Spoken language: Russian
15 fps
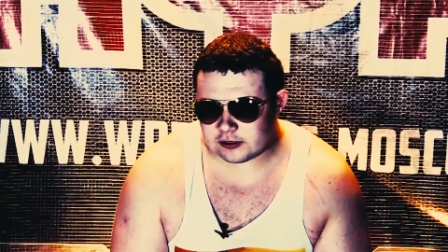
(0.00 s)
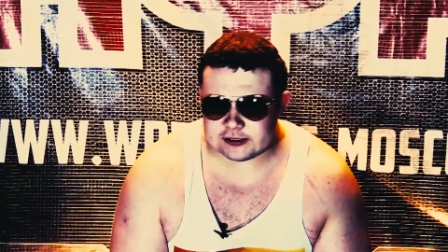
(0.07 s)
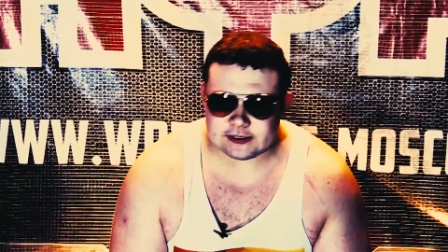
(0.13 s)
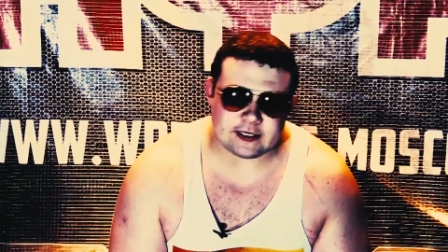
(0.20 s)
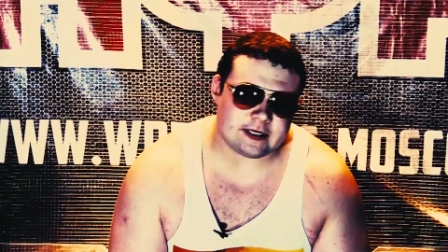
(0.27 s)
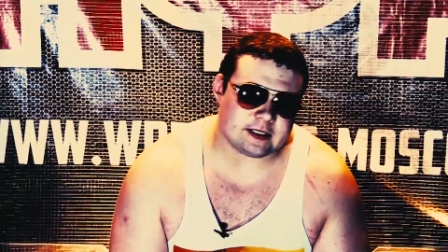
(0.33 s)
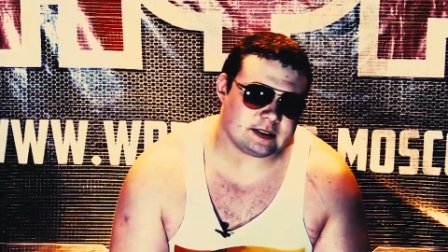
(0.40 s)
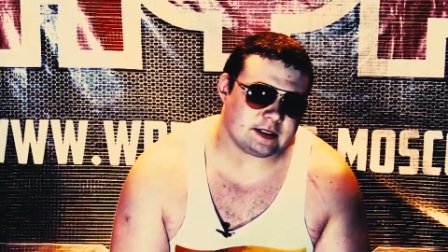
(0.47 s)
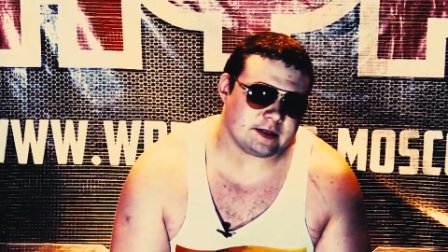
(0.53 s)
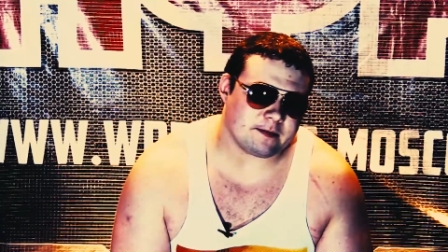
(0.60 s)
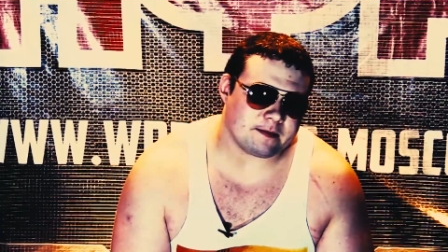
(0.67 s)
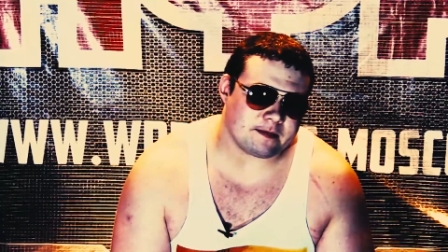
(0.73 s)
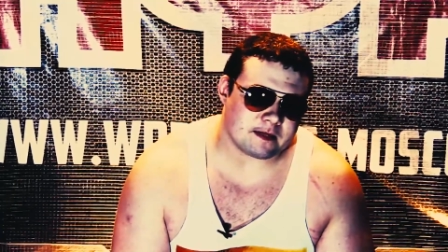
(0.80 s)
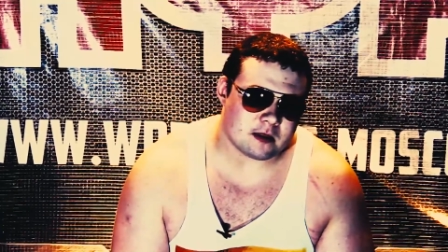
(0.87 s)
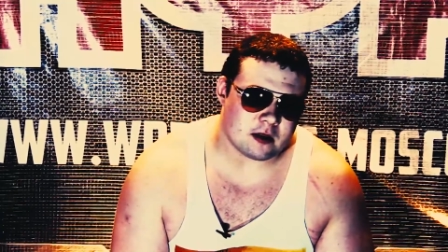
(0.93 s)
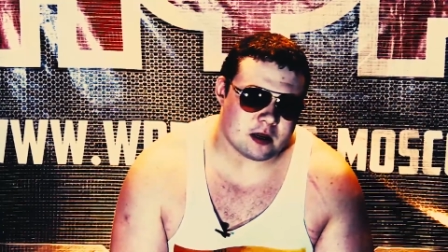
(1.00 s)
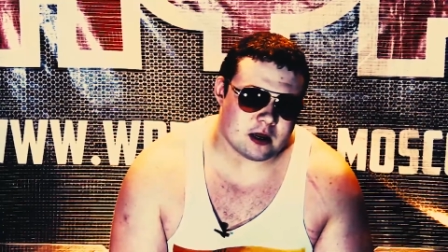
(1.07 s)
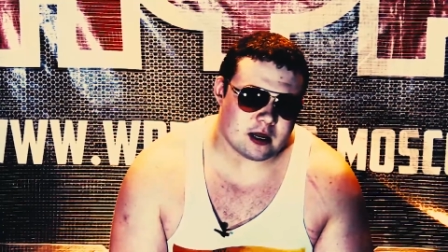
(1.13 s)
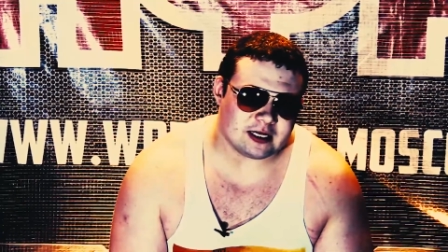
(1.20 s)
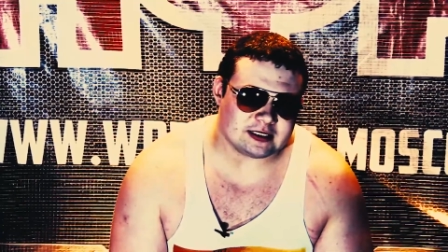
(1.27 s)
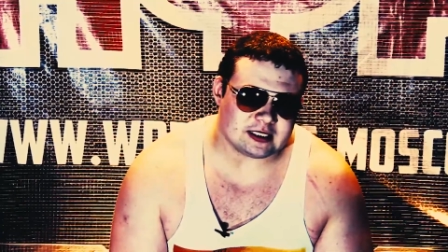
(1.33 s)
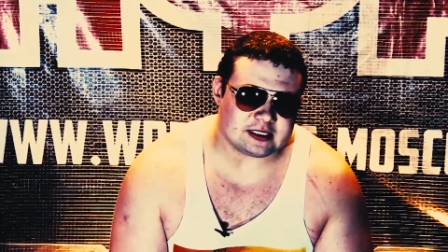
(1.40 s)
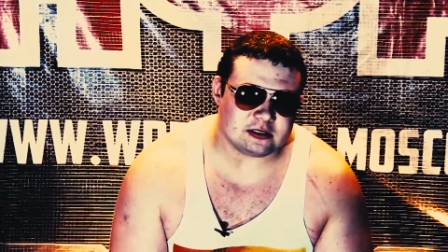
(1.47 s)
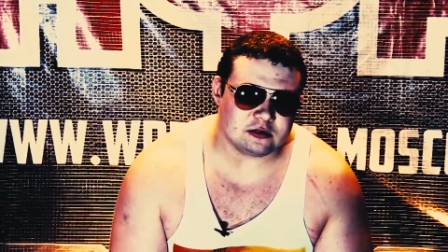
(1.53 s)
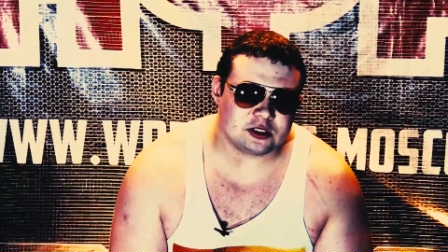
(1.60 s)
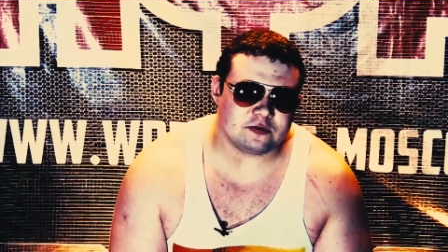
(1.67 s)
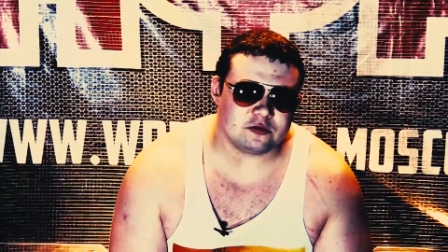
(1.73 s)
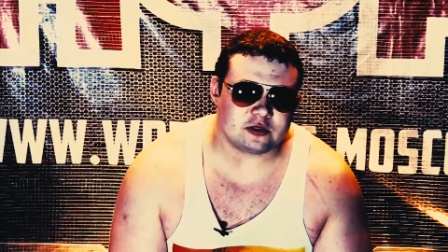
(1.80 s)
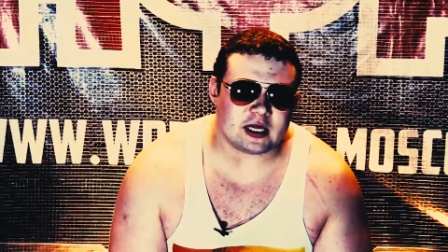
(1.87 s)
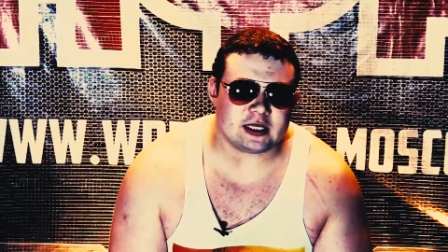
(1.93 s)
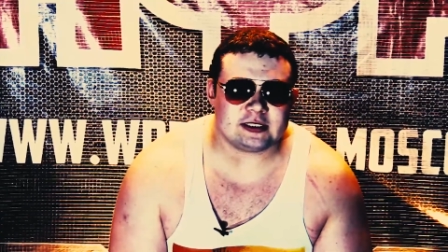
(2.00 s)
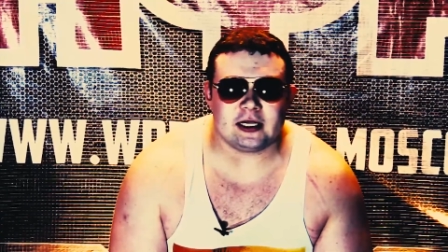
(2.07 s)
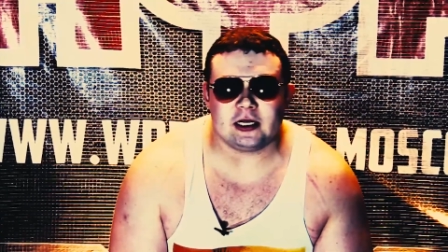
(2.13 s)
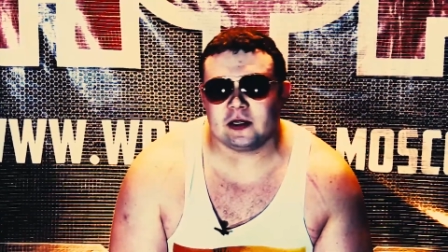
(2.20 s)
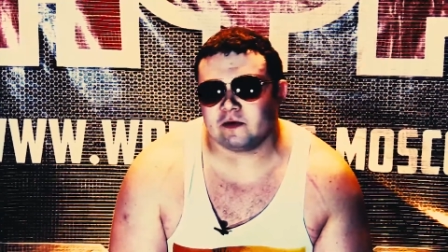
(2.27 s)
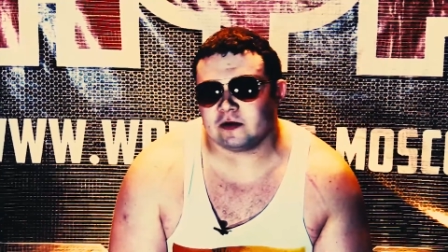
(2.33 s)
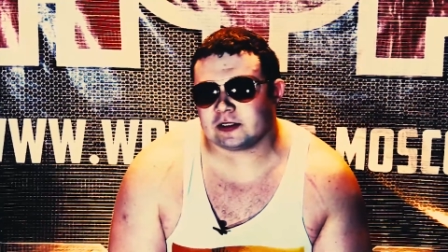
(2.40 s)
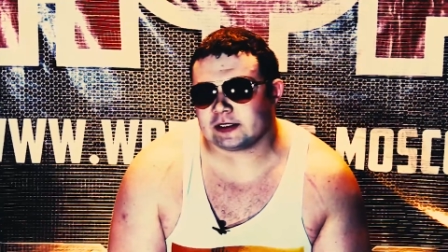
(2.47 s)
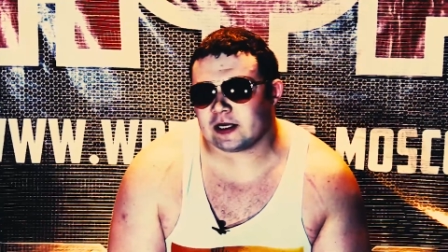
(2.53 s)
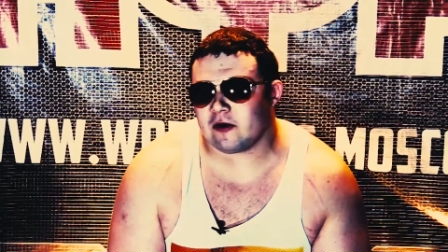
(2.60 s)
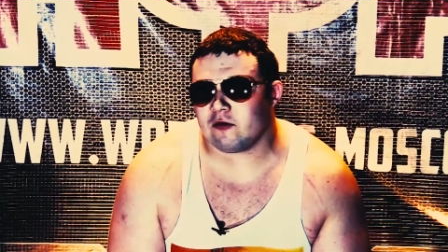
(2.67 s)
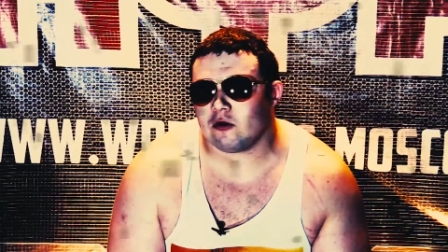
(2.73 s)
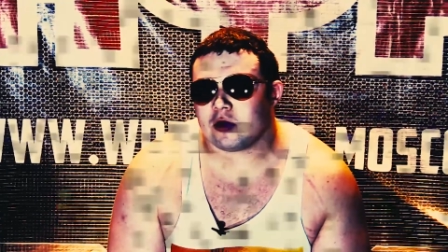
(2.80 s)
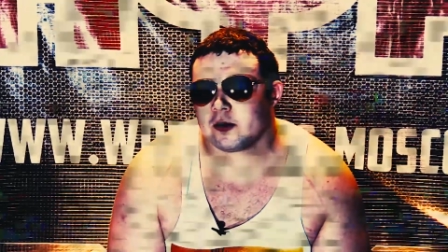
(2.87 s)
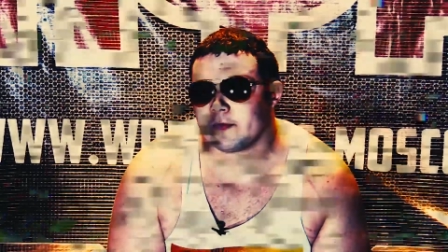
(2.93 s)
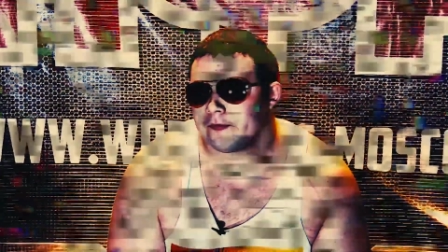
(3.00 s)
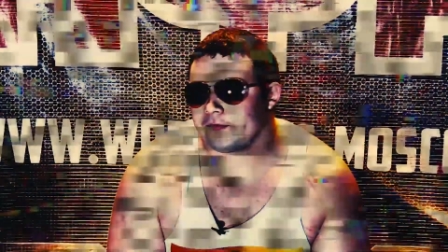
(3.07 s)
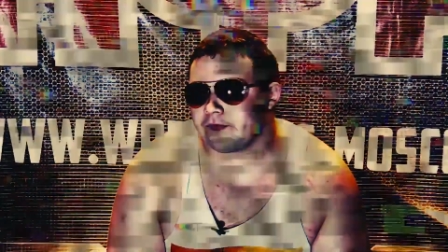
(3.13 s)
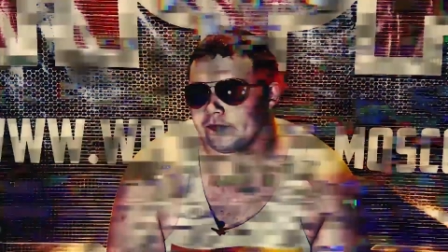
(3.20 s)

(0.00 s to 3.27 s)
знаете, заслуживают отдельного разговора.